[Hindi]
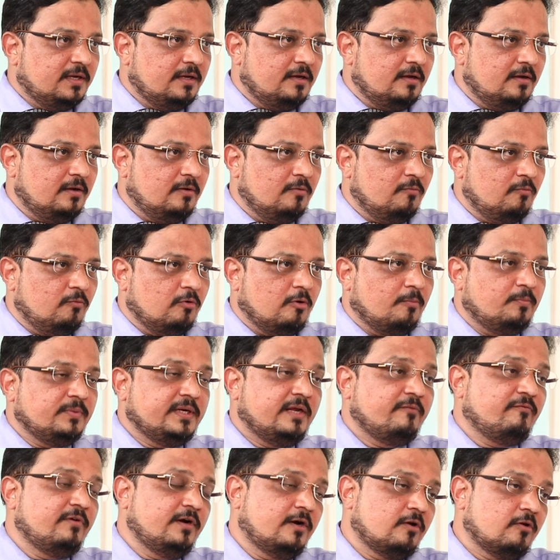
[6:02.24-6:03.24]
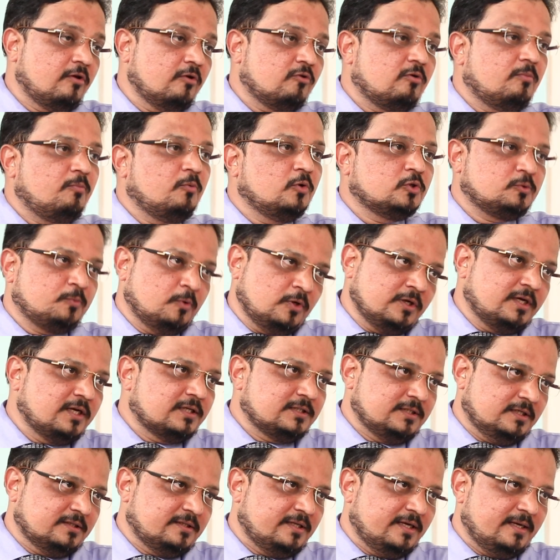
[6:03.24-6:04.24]
में वो अपने विड्रॉल को पोस्टपोन कर
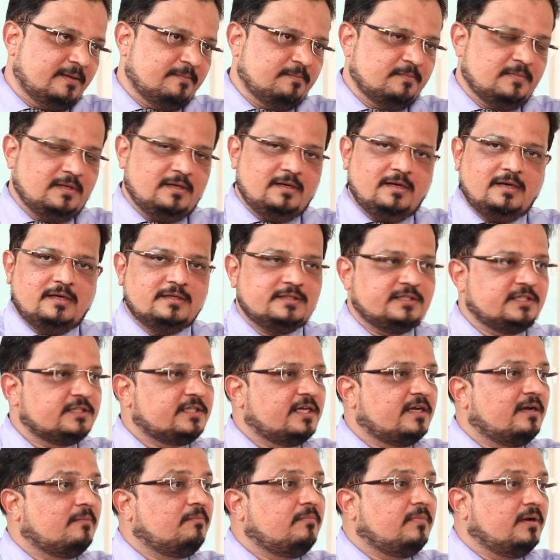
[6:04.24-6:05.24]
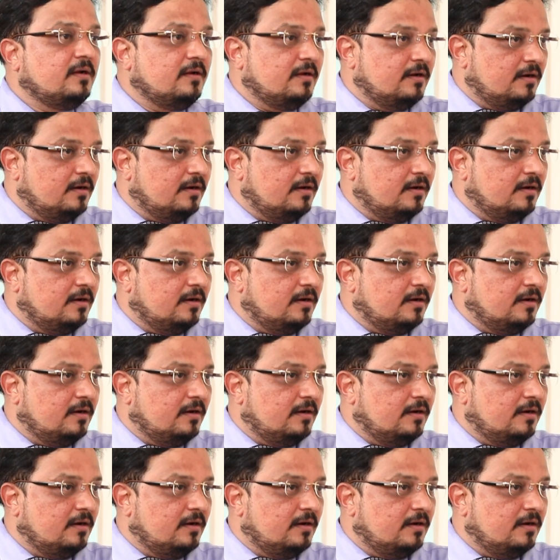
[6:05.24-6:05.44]
सकता है जिसे हम